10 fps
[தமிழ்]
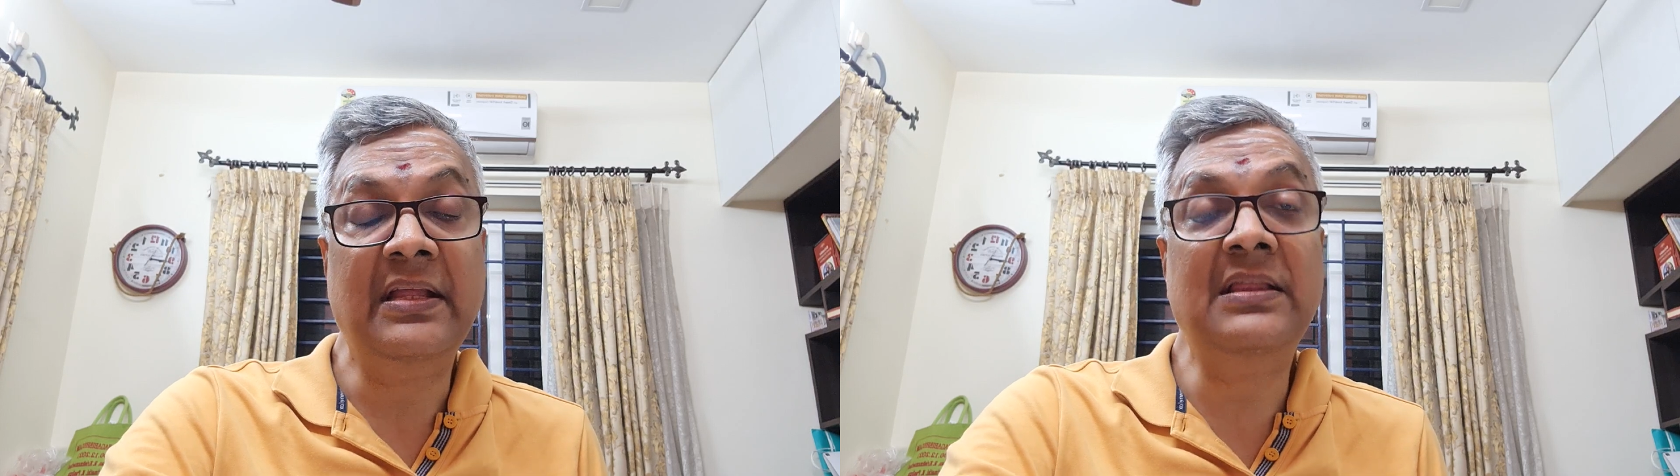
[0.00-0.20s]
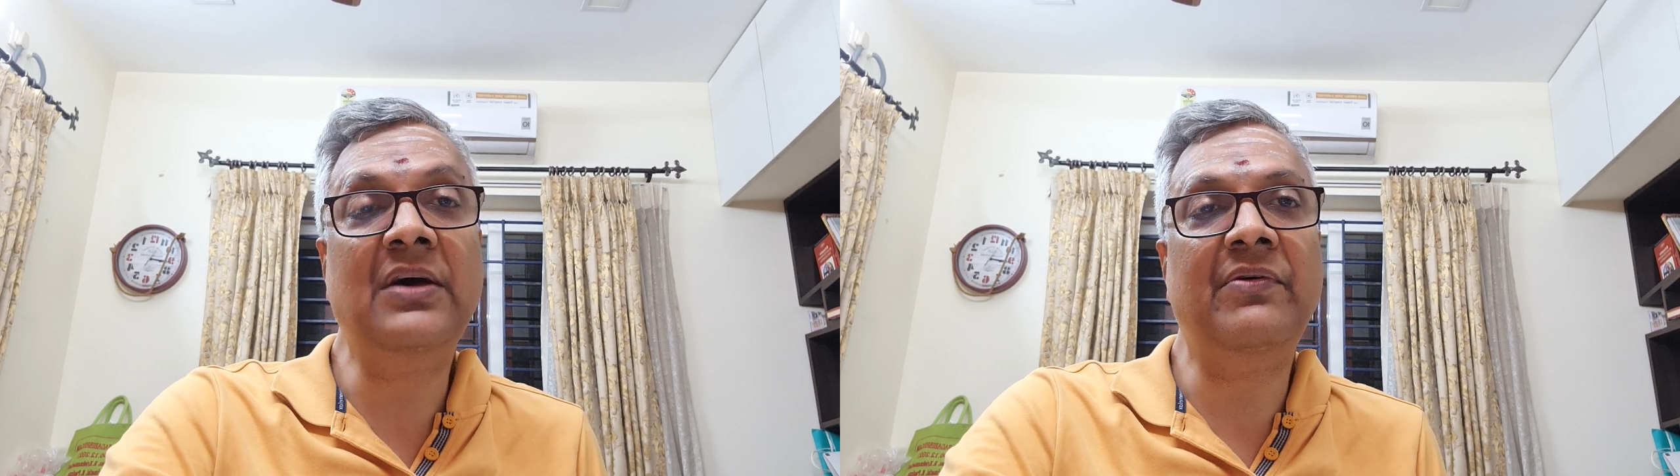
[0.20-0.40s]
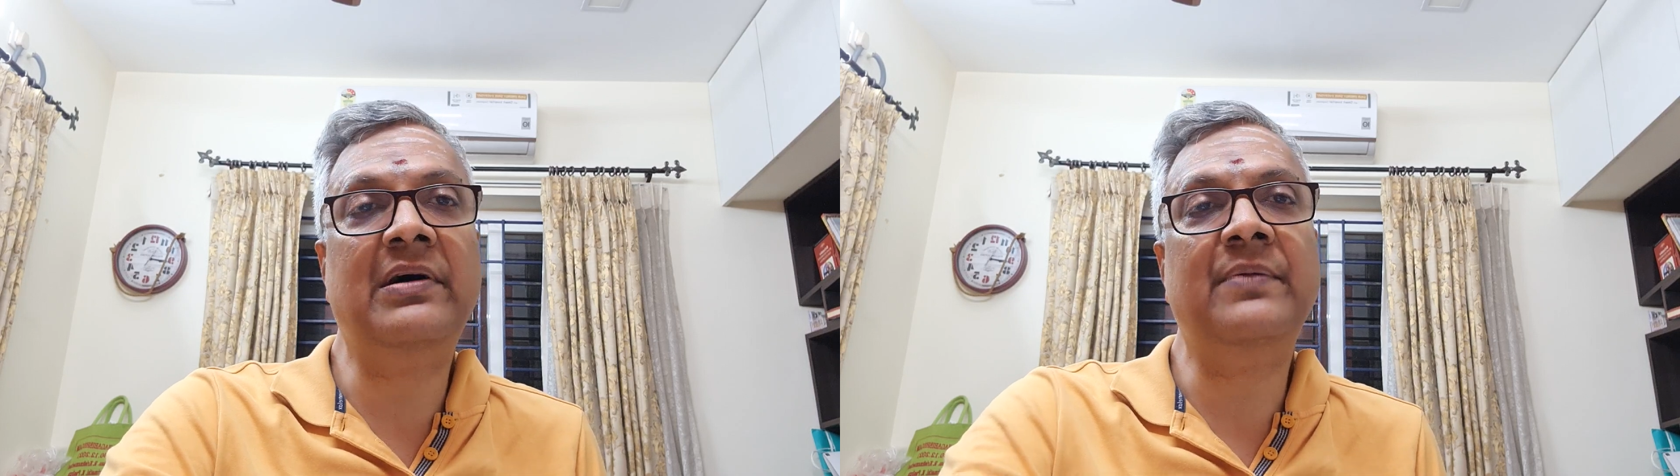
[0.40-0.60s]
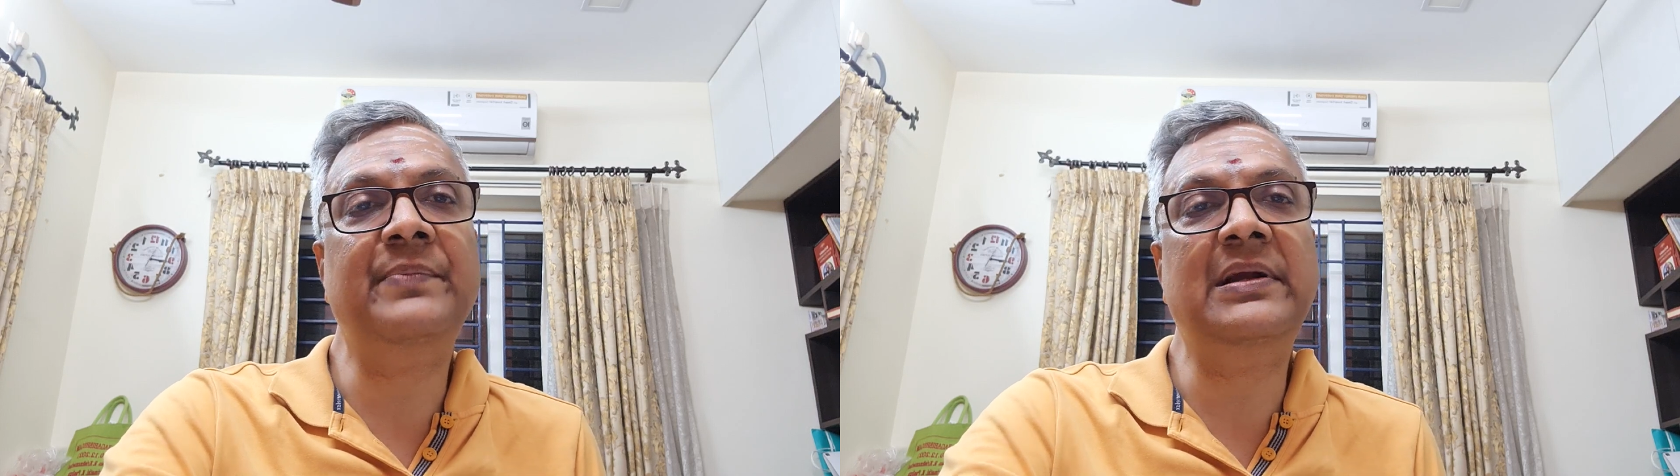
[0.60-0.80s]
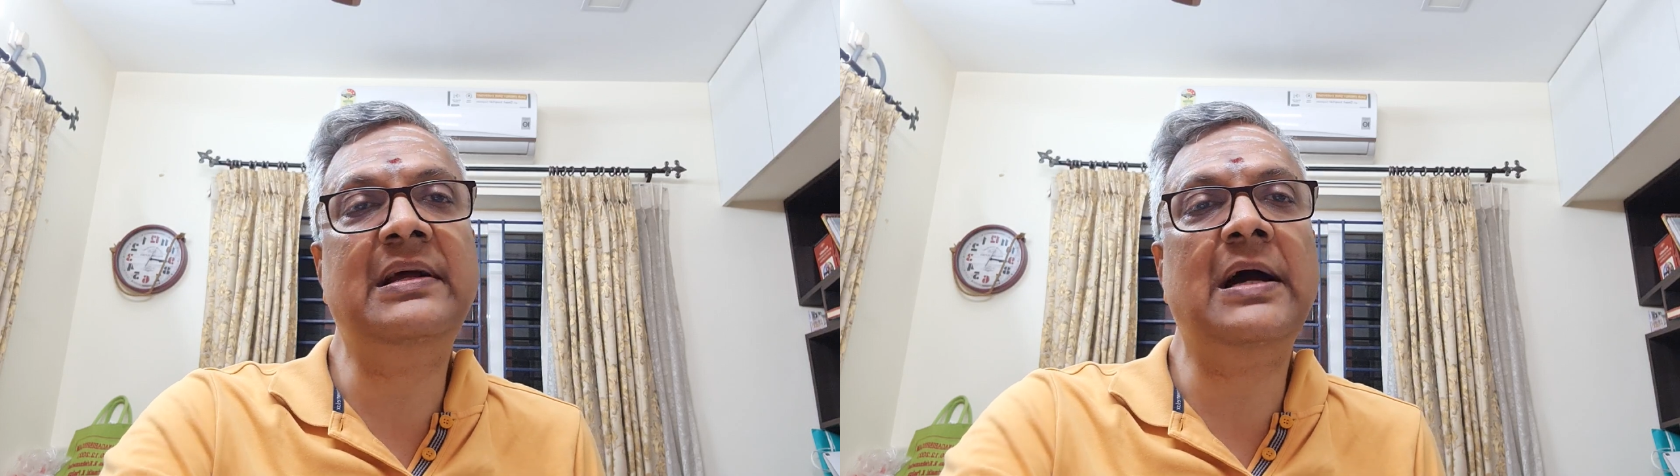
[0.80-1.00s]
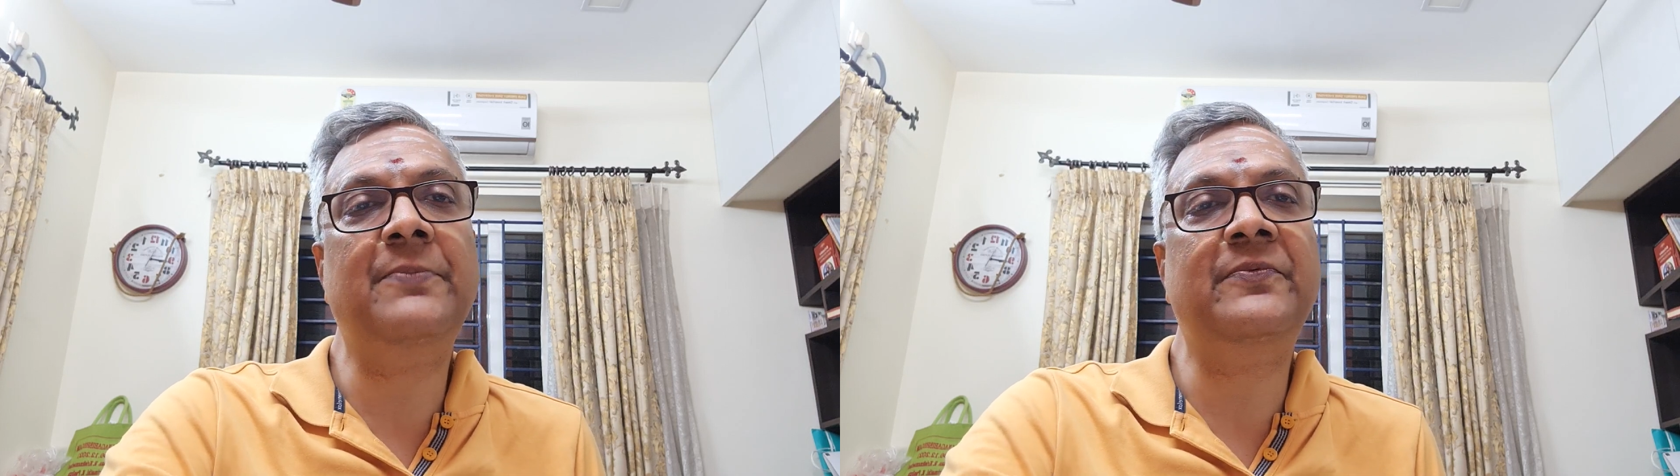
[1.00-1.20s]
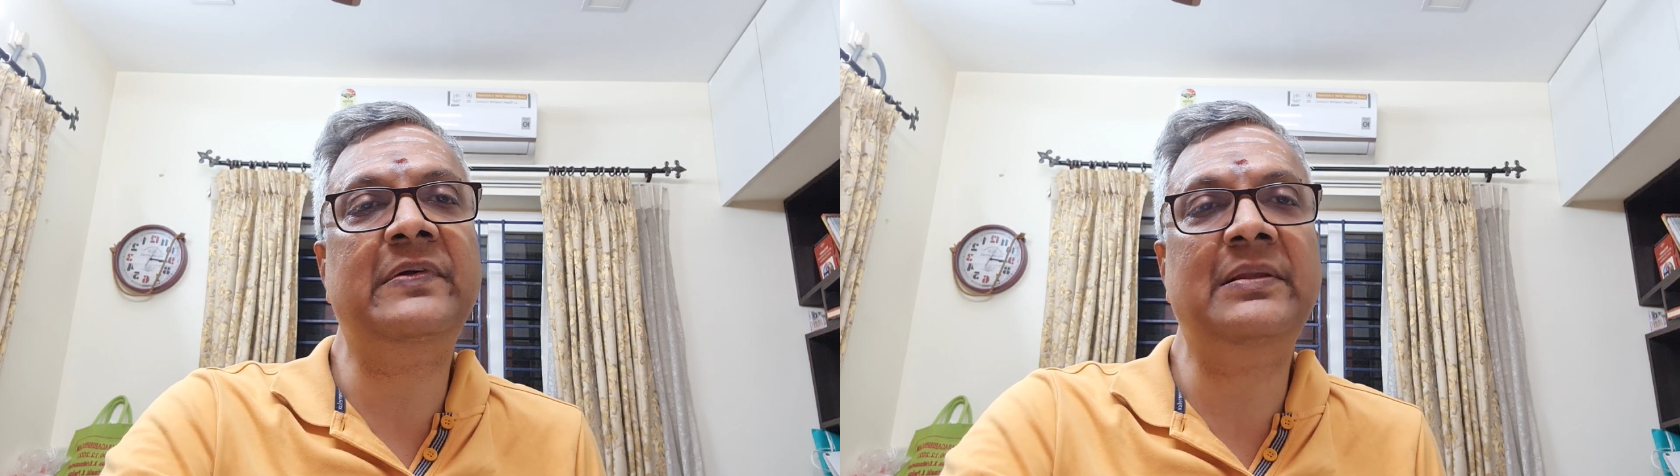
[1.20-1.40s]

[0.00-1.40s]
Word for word: இந்த வாரம் மிட்கேப்